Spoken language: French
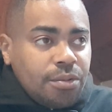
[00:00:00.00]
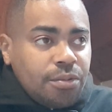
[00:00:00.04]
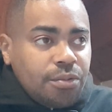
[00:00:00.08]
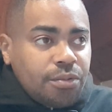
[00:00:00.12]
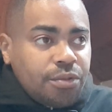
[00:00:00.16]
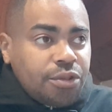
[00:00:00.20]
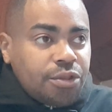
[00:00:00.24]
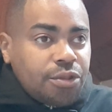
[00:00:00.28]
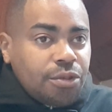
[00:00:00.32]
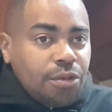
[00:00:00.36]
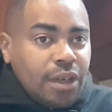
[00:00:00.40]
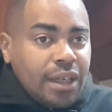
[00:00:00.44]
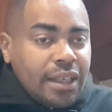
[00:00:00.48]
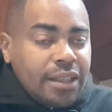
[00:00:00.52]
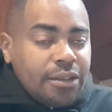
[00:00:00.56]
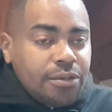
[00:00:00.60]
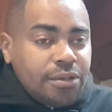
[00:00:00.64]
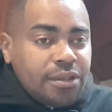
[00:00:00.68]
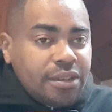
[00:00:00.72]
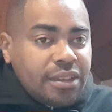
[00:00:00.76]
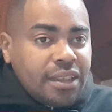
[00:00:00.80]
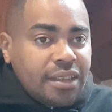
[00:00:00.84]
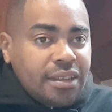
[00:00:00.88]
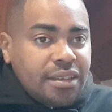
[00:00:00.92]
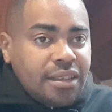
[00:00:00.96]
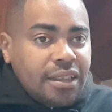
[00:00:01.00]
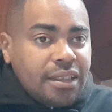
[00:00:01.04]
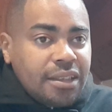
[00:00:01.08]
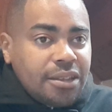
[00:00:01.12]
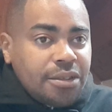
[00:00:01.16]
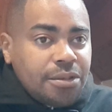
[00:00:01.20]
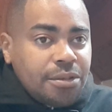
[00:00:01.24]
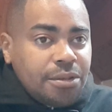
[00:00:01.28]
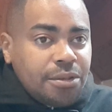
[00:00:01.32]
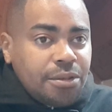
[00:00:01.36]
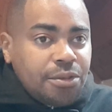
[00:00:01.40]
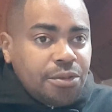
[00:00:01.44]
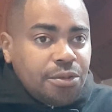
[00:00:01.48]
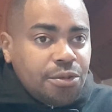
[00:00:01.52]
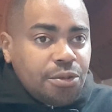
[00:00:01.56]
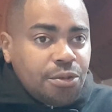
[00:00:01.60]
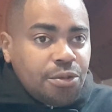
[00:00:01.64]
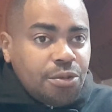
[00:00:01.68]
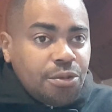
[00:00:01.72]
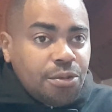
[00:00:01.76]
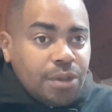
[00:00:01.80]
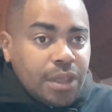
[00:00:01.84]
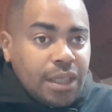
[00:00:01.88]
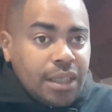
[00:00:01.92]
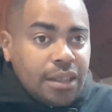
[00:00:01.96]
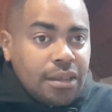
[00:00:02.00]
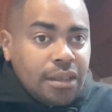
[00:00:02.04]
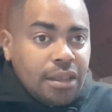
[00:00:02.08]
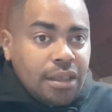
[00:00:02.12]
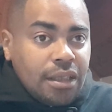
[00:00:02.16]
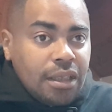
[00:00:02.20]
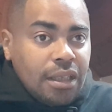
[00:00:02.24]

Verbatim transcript: où Soral désingue Dieudo. Hein.